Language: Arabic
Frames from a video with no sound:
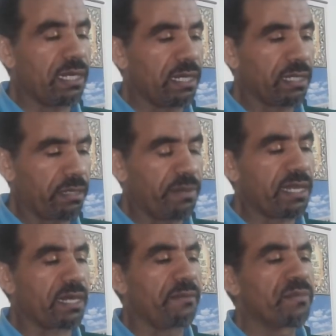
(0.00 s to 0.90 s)

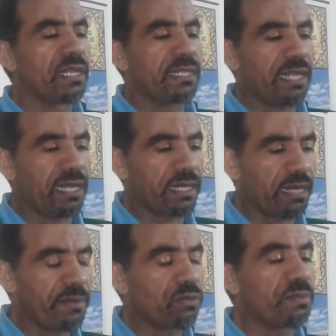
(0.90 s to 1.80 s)
الكبير تاع
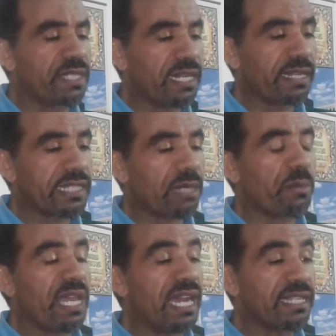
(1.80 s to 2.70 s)
الرميد وبالتالي
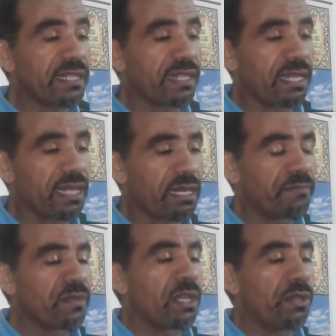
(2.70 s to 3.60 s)
كنطلب اعاده النظر
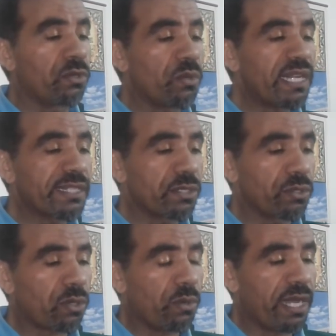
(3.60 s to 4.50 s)
يكون واحد
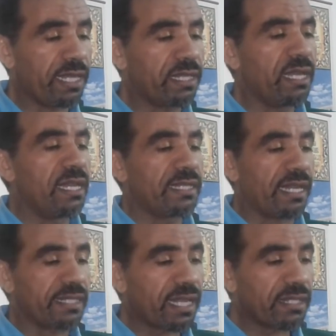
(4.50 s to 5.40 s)
الصندوق واحد
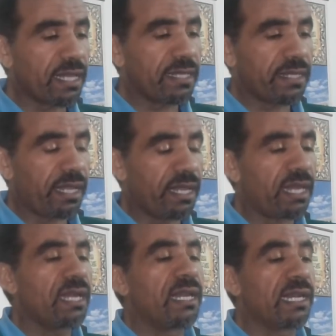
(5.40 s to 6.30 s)
تاع التغطية
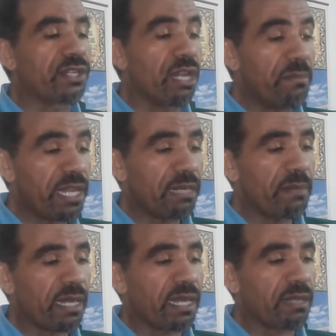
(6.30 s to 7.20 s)
الصحية لجميع
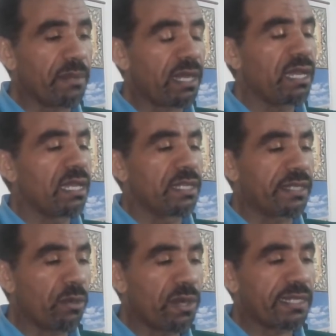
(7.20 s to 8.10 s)
المغاربة
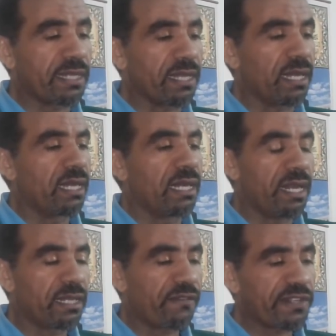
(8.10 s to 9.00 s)
سواسية
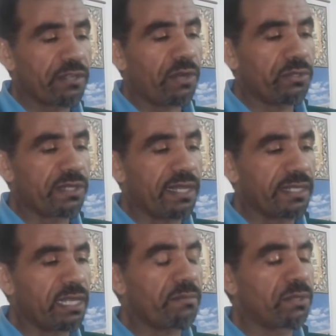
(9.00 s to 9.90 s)
لأن الفصل
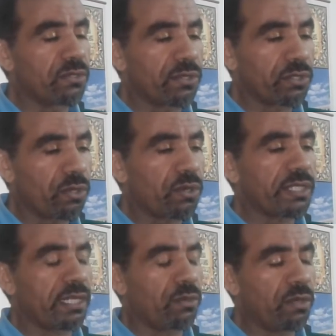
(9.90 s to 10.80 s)
31 من الدستور
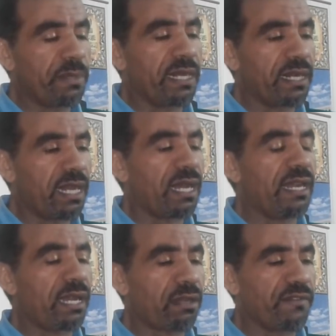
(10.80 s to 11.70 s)
تيقول بأن
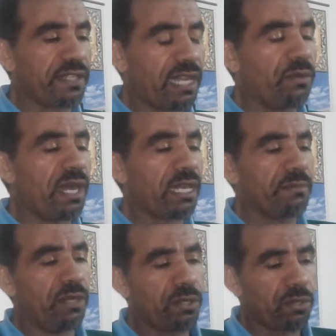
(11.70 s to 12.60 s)
الحق بالصحة هو
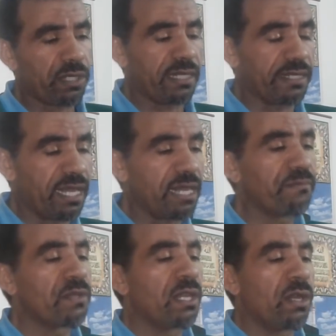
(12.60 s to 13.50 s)
حق من حقوق الإنسان